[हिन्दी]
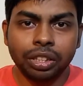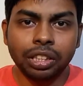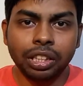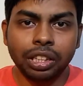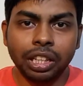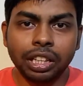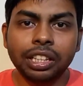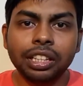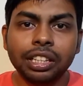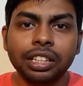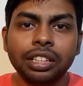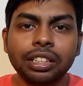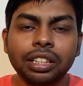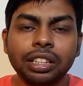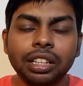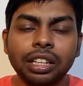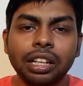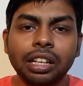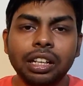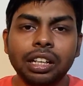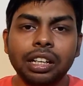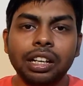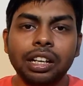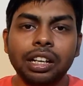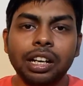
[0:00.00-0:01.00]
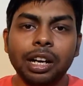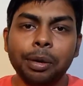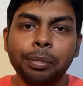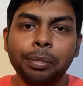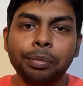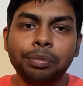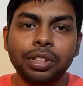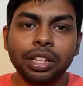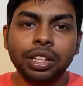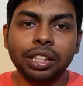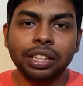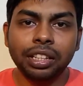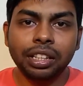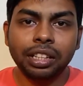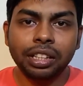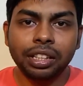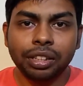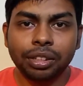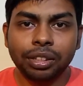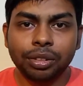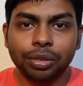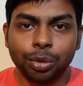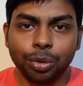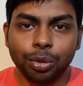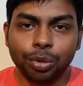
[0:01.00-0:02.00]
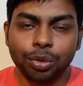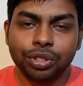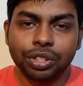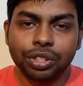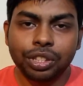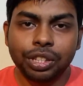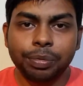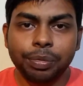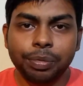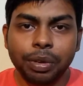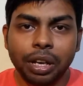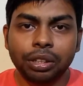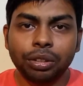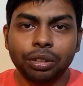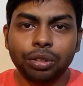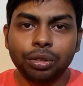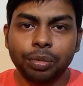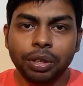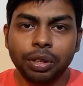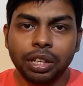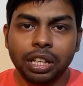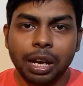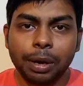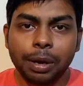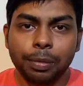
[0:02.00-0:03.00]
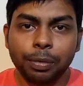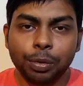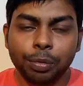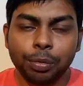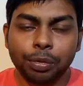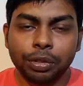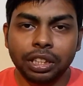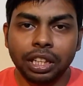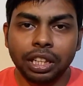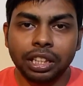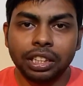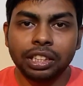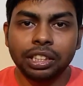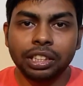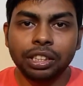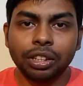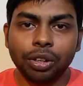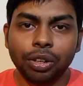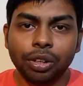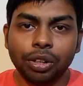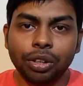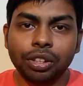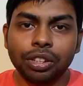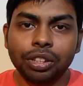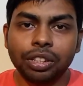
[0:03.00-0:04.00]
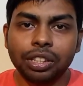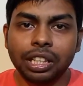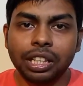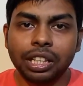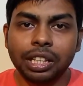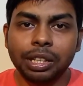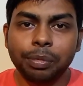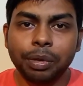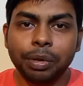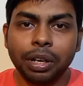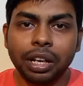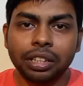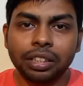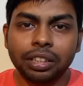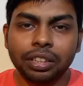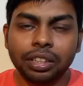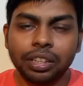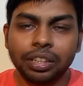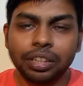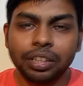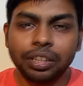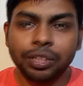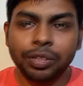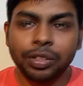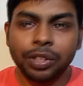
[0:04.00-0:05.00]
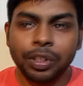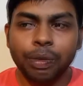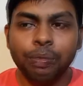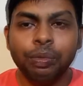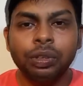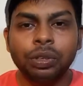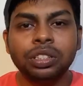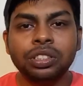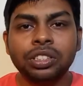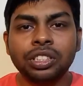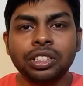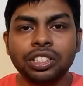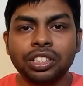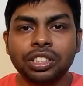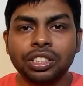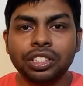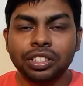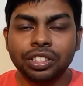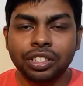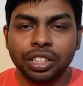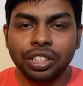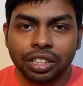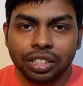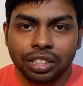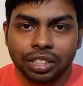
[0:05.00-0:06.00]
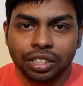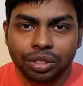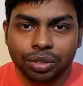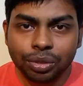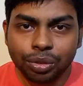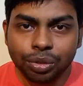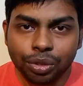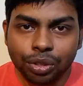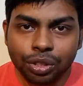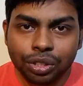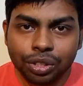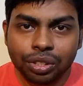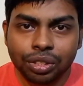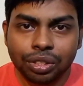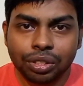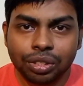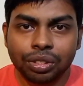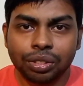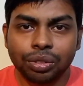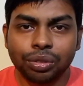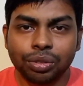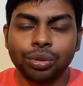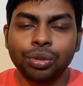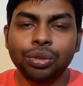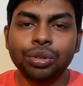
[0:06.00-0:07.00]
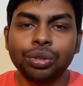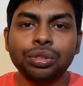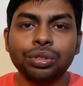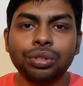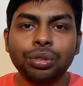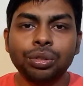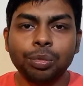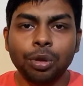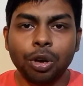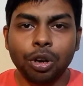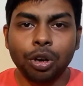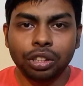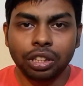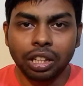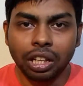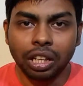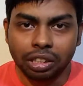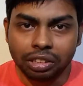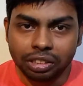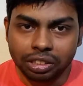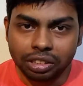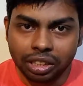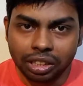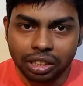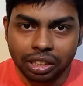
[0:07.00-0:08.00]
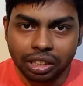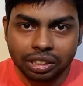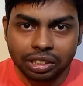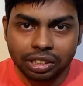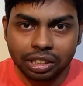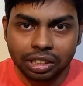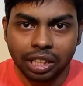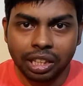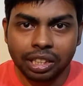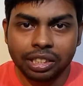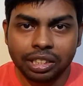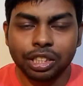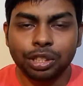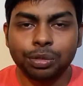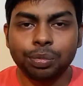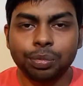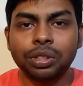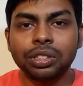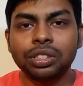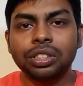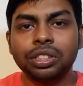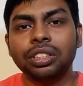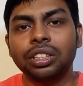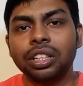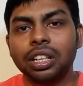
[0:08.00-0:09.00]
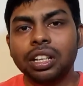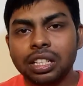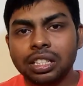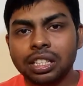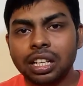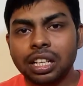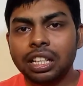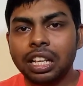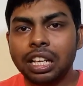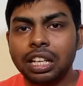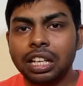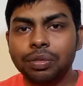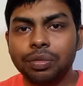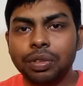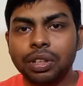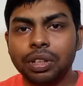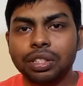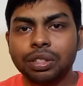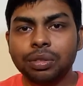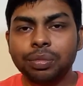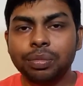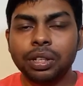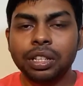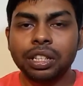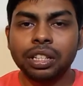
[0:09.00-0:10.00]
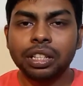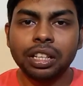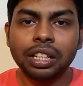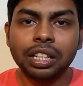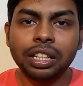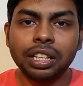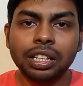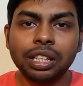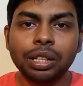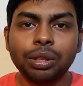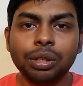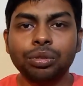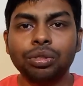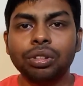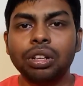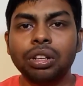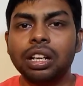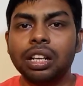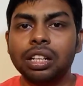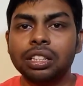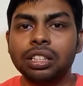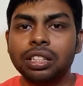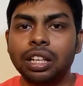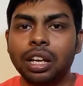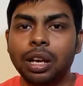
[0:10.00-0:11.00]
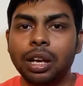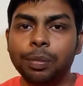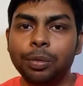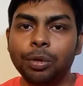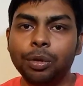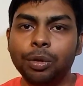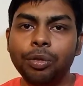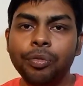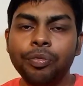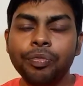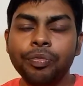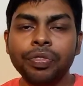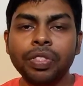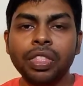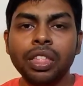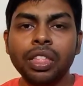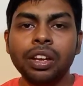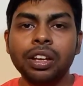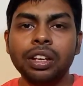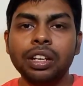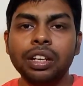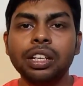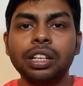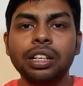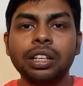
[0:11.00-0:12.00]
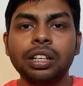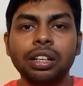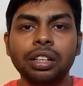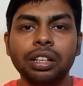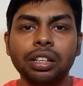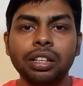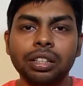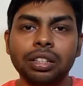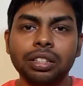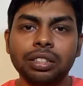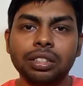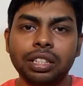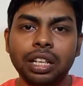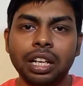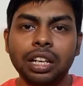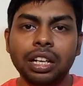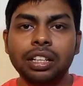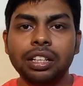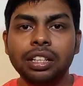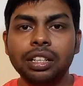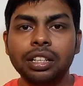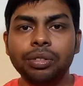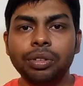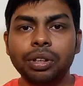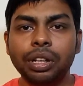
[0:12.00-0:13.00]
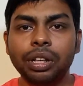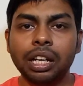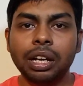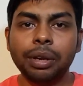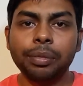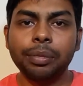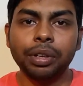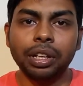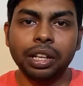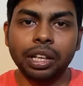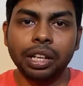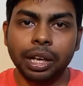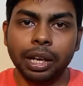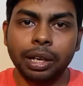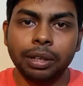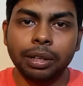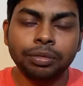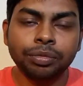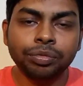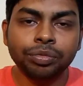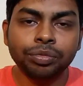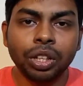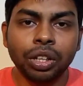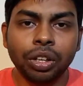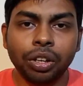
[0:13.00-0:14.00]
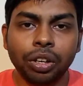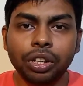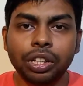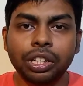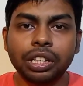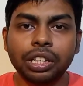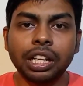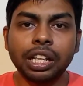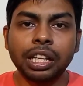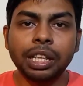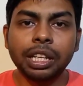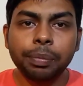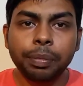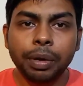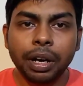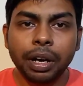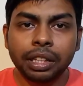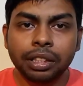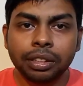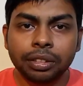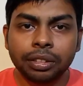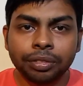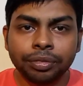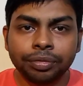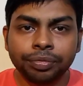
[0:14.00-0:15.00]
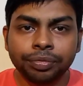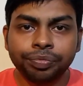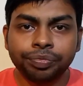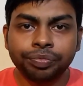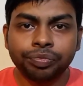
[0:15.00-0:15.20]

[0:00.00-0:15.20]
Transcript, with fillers: लेकिन अब देखिए कोर्स की बात तो मैंने आपको बता दी और रही बात की कि भाई जिस कोर्स कोर्स तो बहुत अच्छे अच्छे हैं जिसमें जितना ज़्यादा इन्वेस्टमेंट करेंगे उतना अच्छा आपको इन सैलरी वगैरह मिलेगा और रही बात